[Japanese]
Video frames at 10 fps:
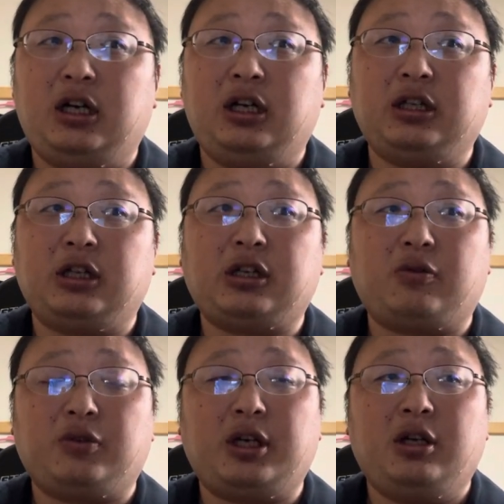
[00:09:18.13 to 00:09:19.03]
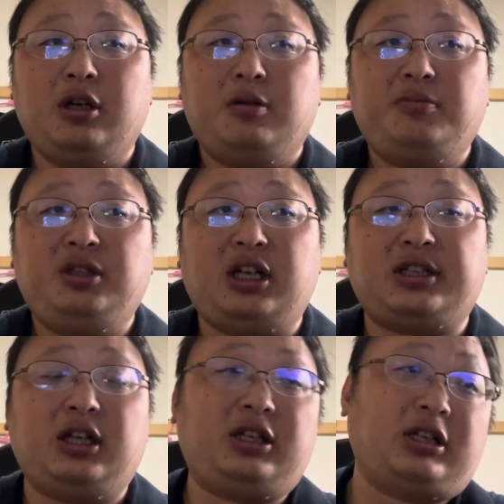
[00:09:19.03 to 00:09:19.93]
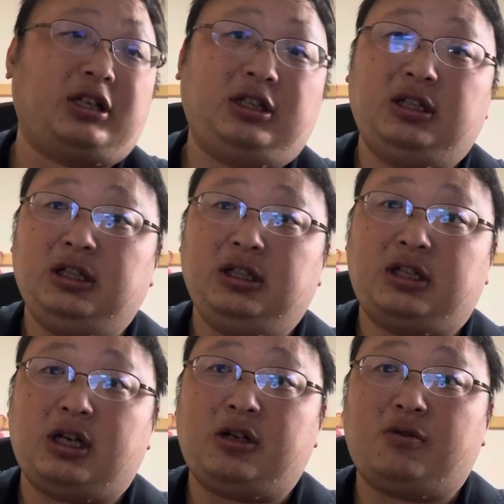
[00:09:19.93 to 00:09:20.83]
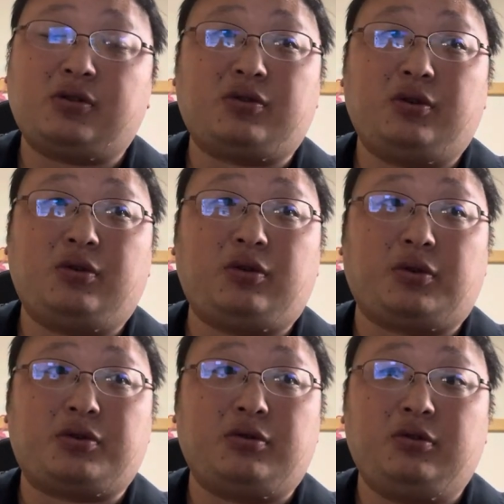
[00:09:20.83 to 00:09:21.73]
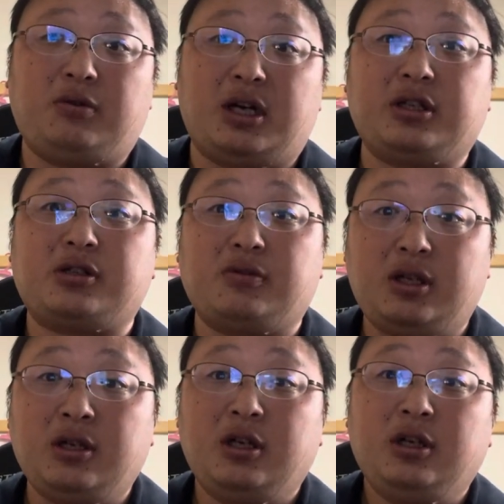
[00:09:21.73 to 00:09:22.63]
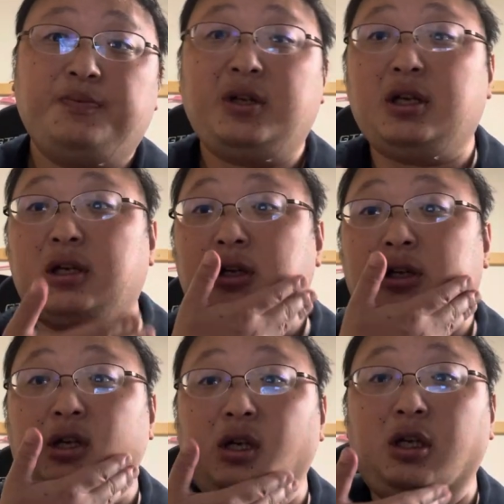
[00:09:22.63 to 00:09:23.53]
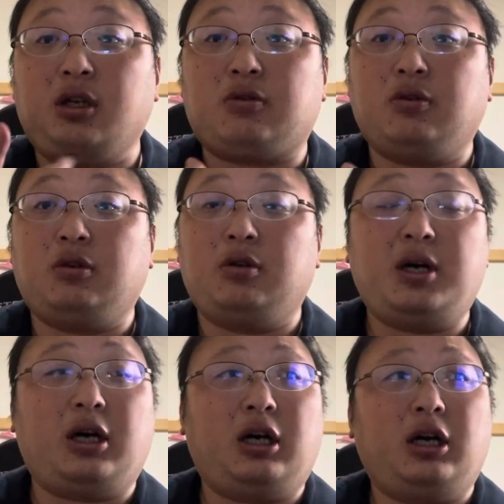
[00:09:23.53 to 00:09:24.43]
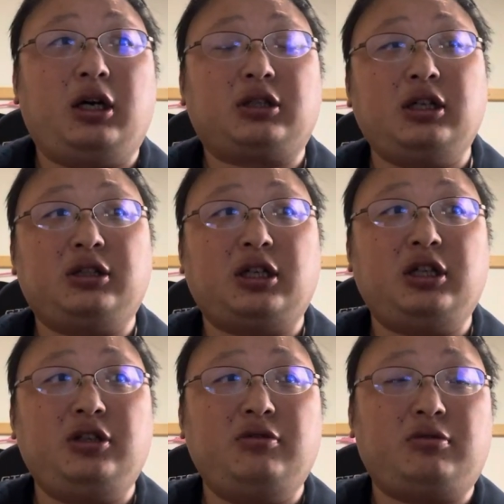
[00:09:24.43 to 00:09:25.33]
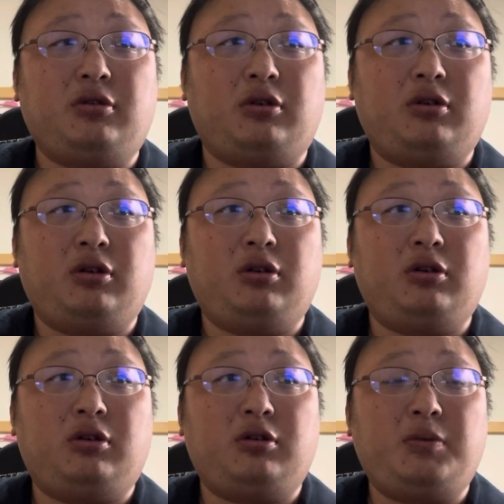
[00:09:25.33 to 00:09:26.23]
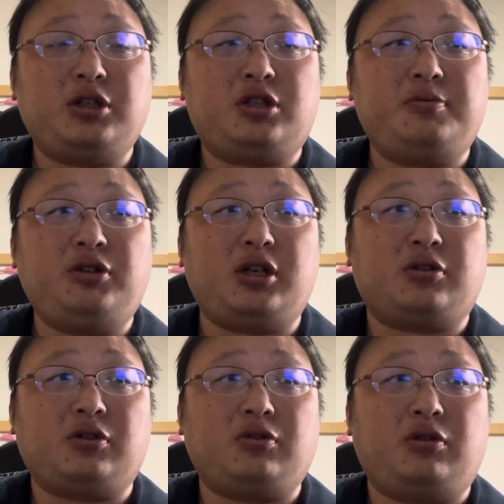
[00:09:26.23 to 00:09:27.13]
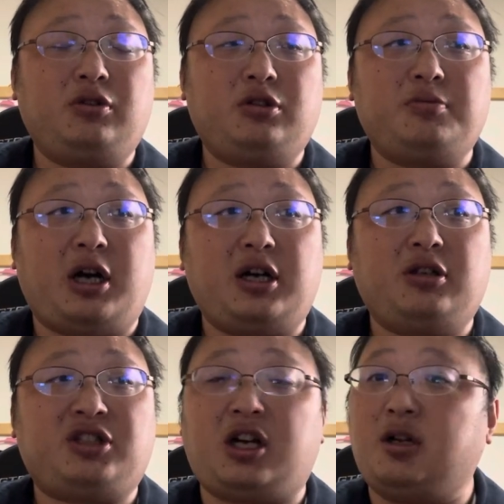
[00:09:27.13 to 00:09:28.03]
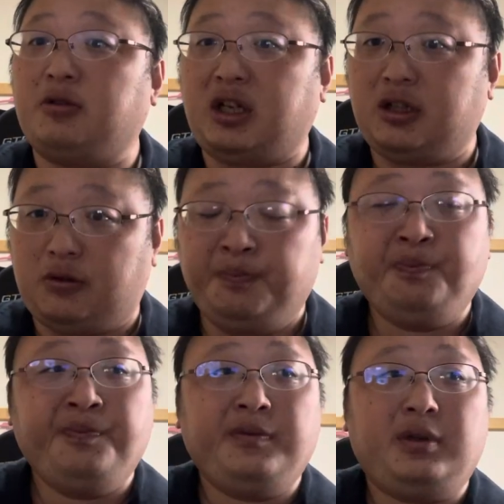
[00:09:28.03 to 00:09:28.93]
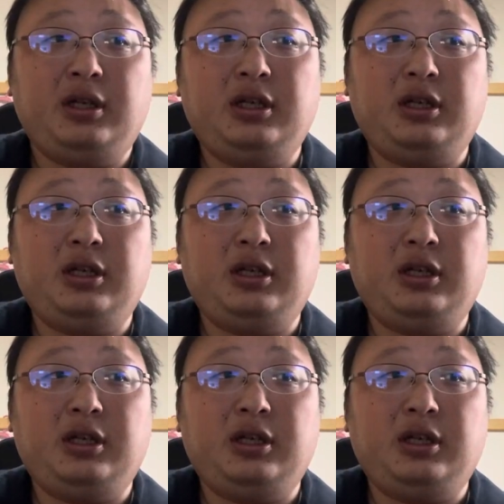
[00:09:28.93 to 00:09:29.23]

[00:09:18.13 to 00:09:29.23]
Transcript: あなんだろうね、満たされてないからこそそういうことをするわけですよね。で、えっ、ー、と、まあ、端的に言うと、まあ自分にはその YouTube 上げる力もないと。で、